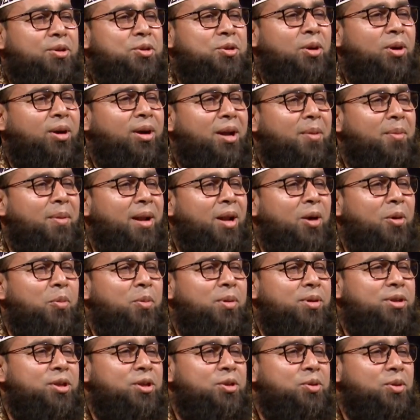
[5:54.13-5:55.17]
সকালবেলা
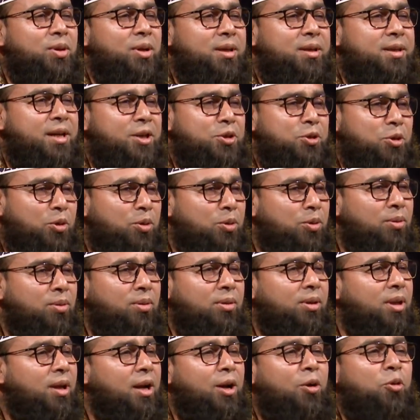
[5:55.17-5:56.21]
অফিসে চলে যায় যখন
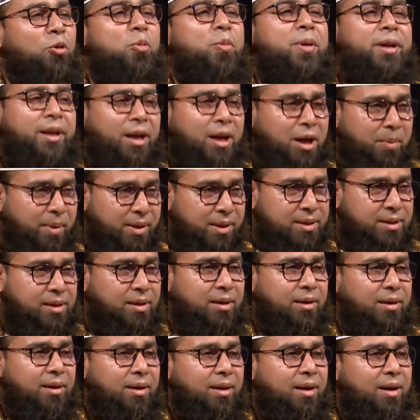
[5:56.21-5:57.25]
তারা ঘুমিয়ে থাকে
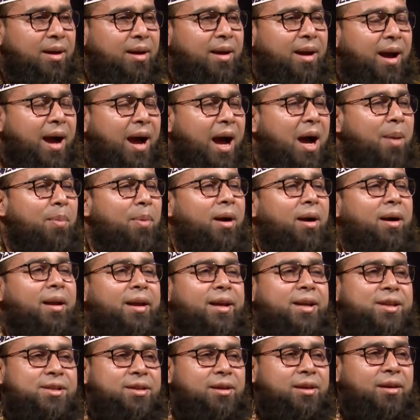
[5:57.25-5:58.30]
বাচ্চারা আবার
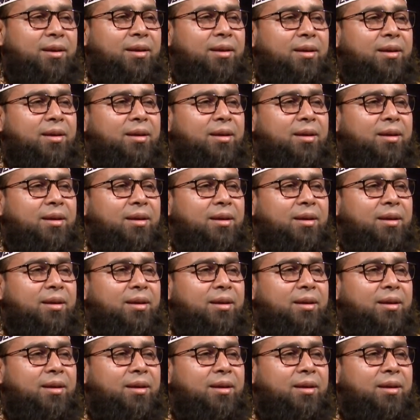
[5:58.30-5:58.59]
এসে